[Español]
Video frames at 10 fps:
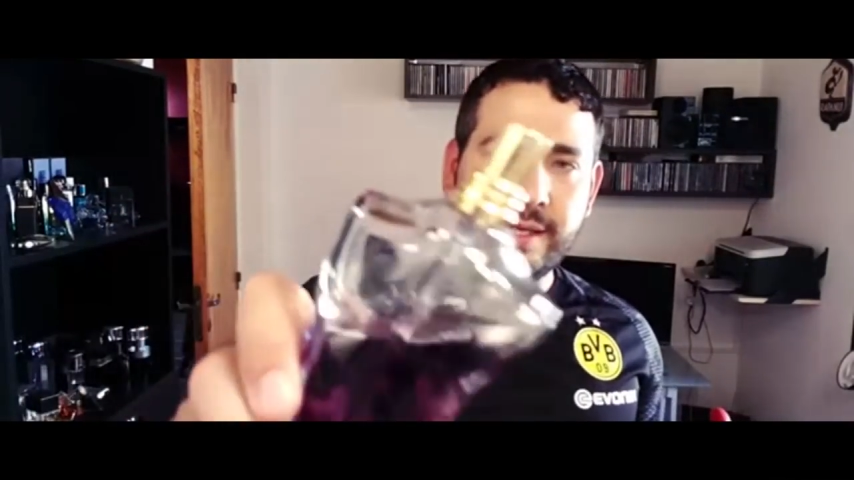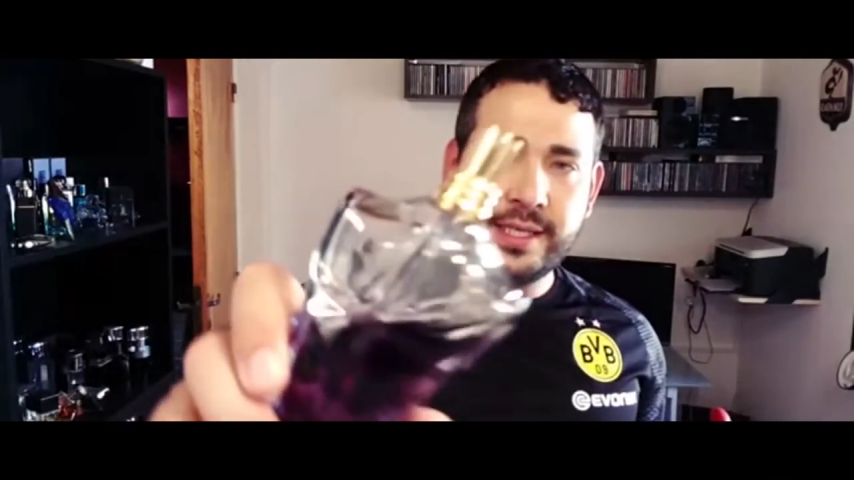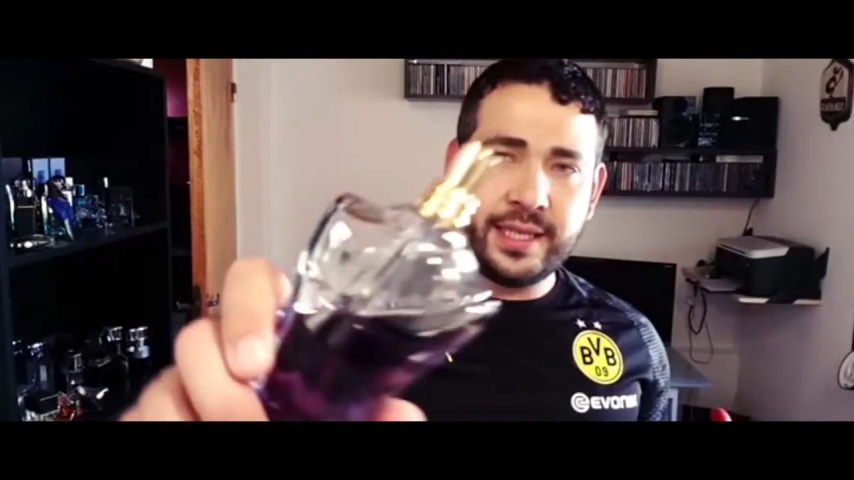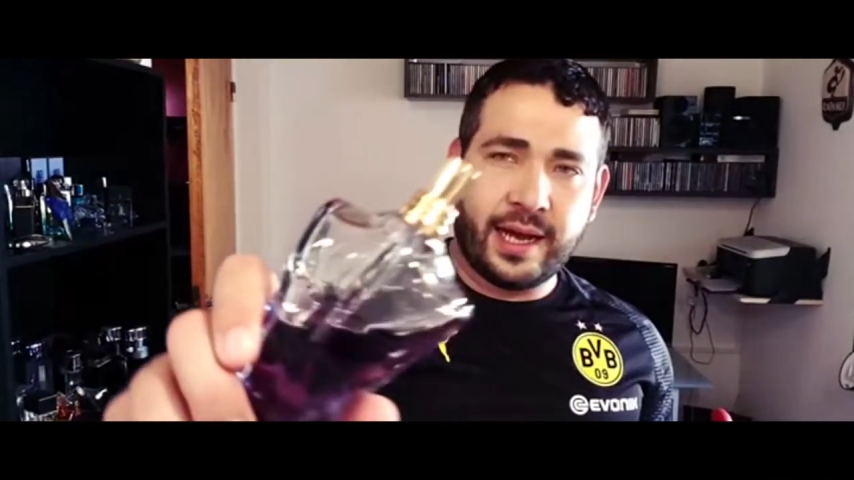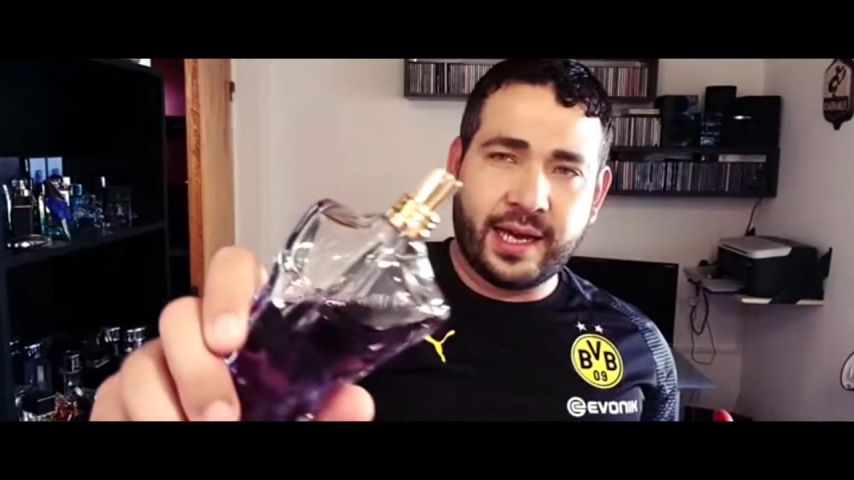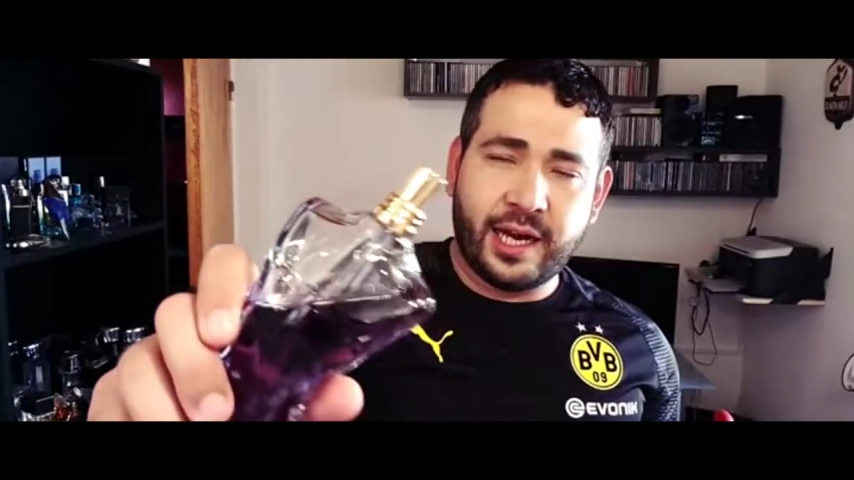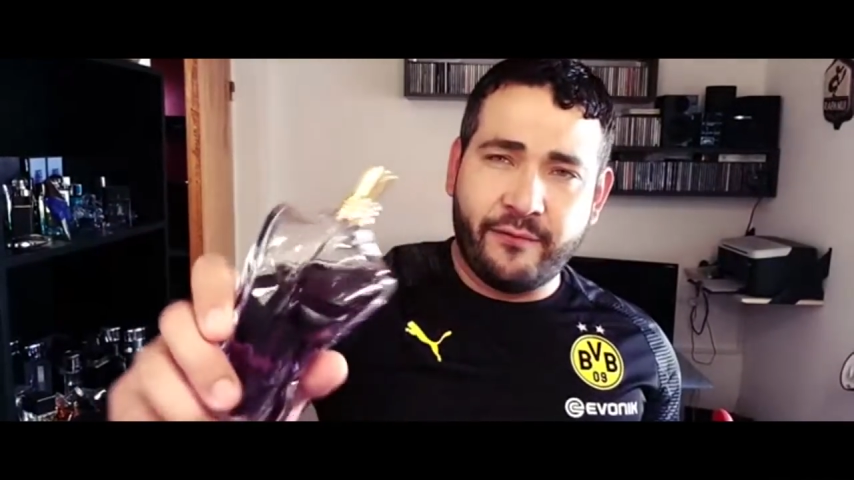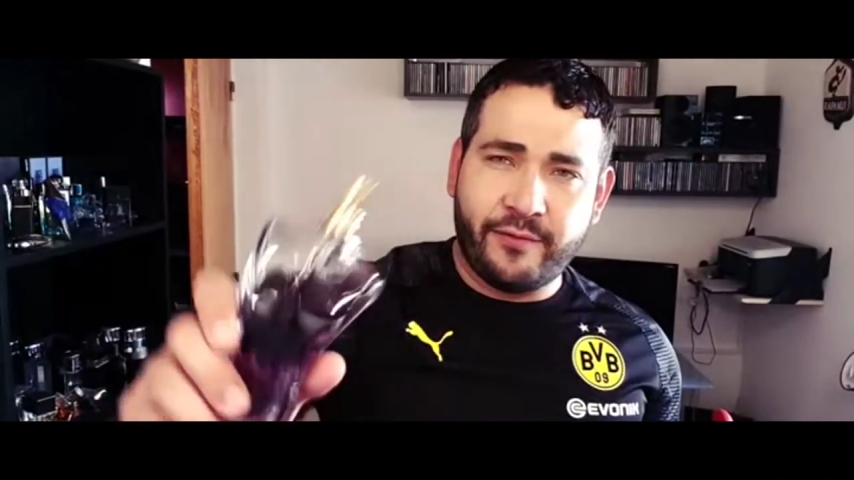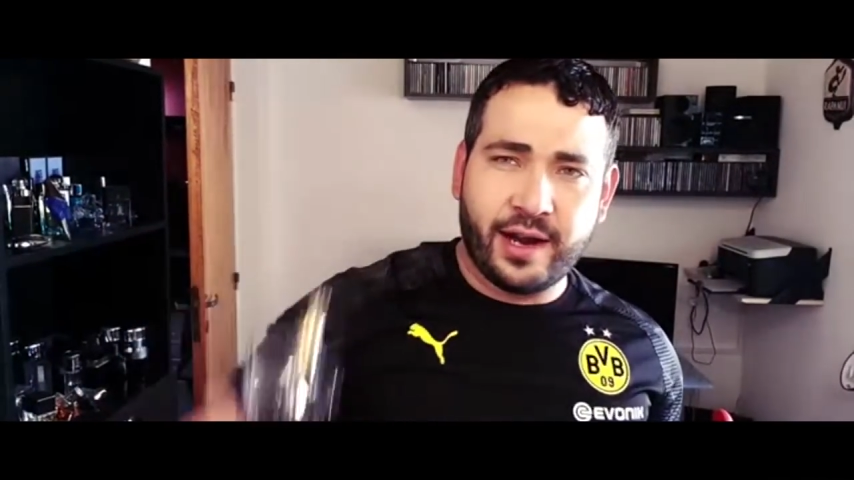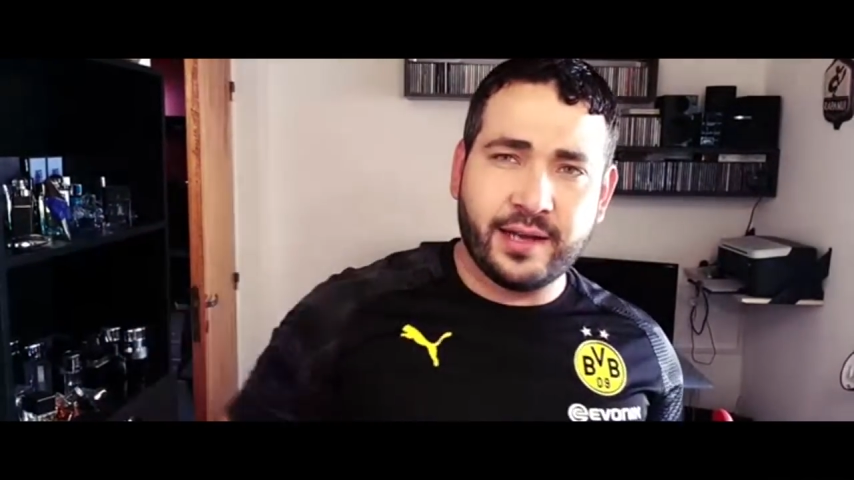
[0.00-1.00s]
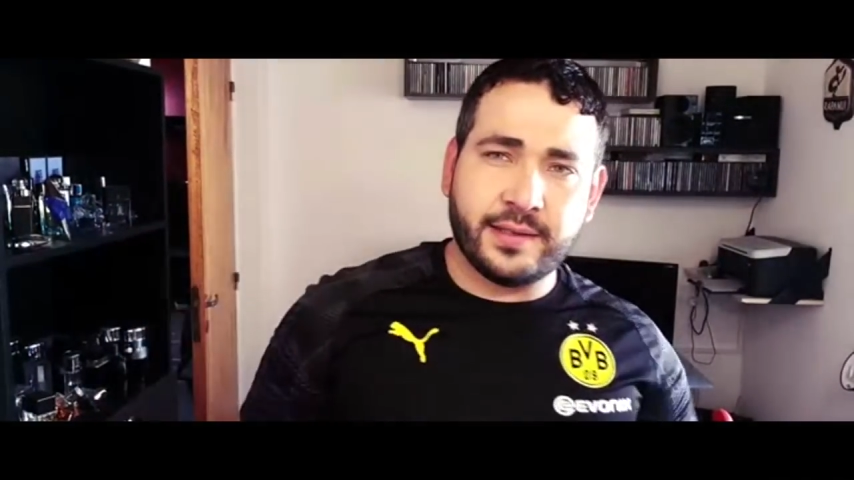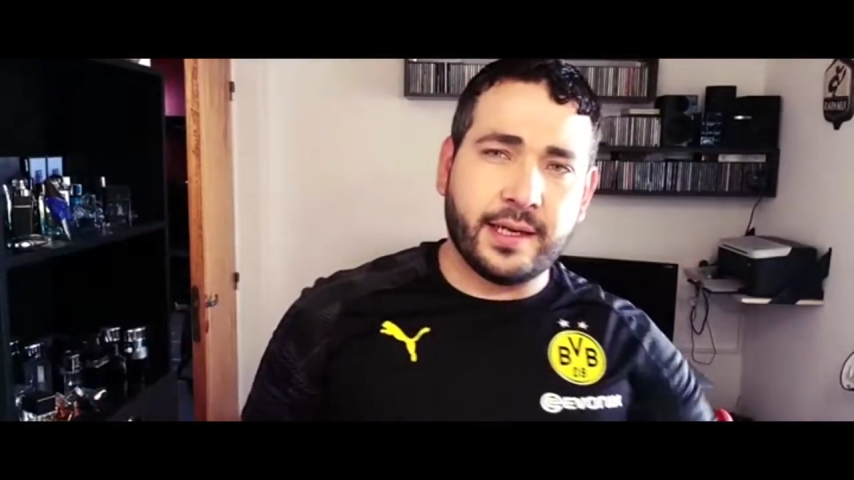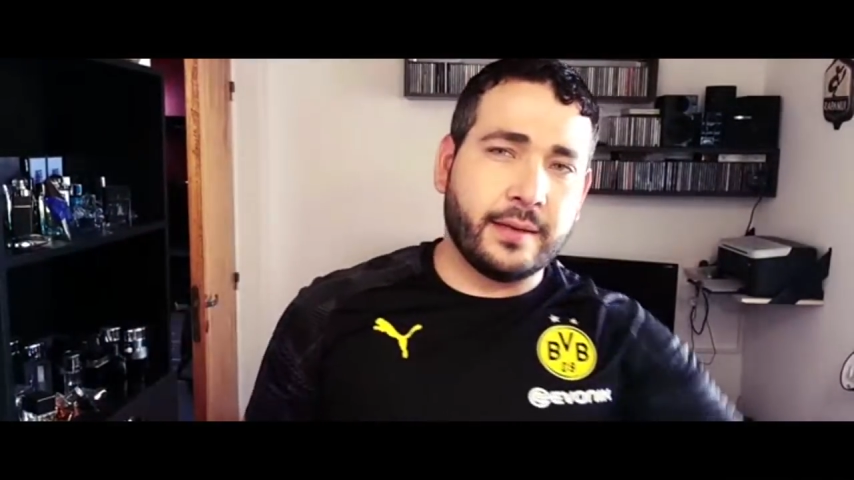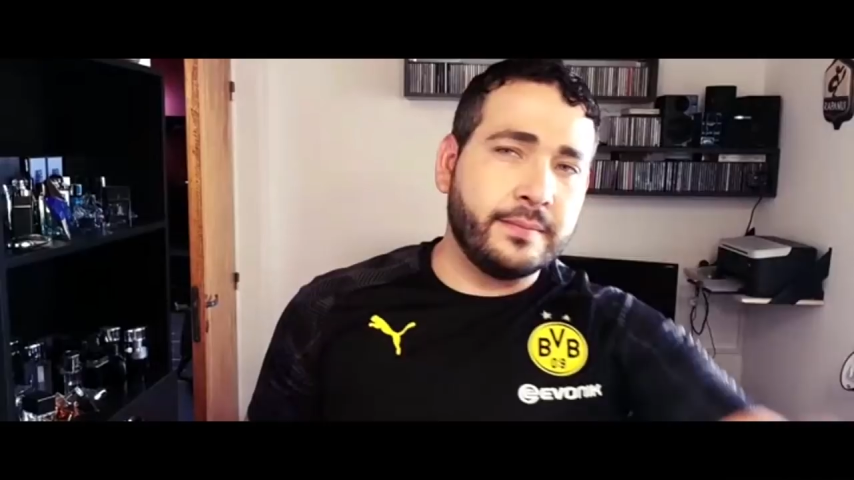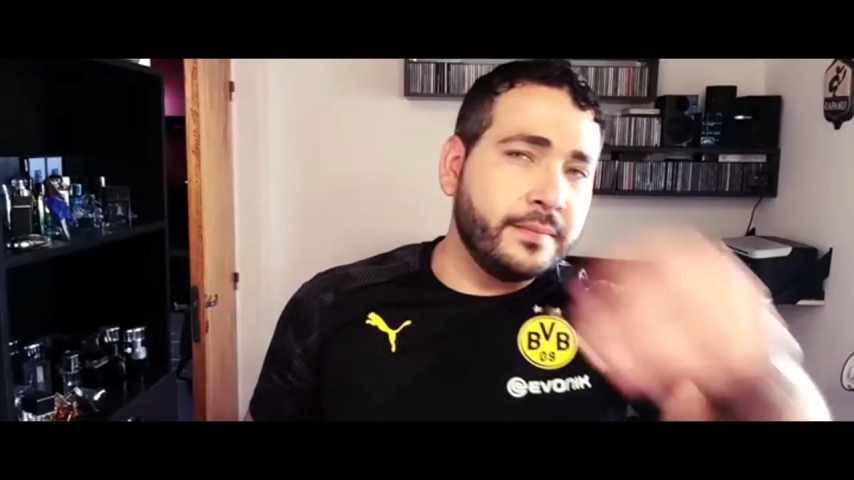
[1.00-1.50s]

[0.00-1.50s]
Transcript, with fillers: de esta gran fragancia